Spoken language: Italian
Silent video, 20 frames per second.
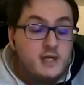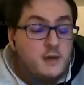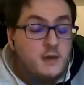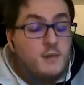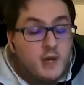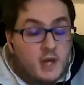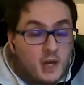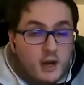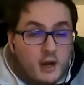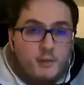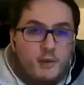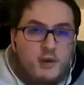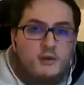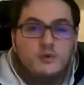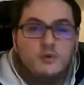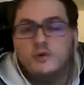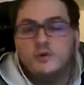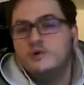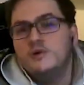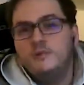mille per
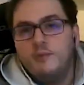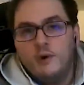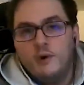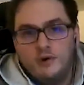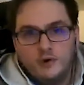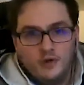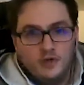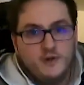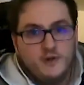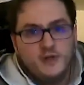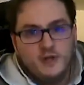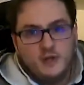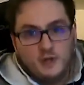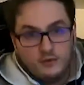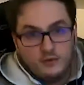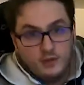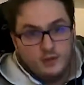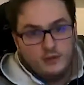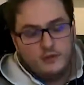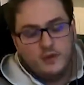tutto il supporto che ci avete dato
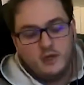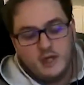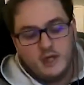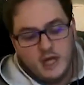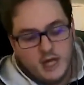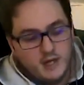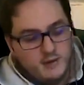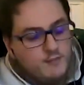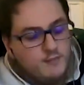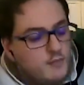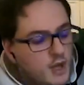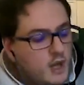dei tornei.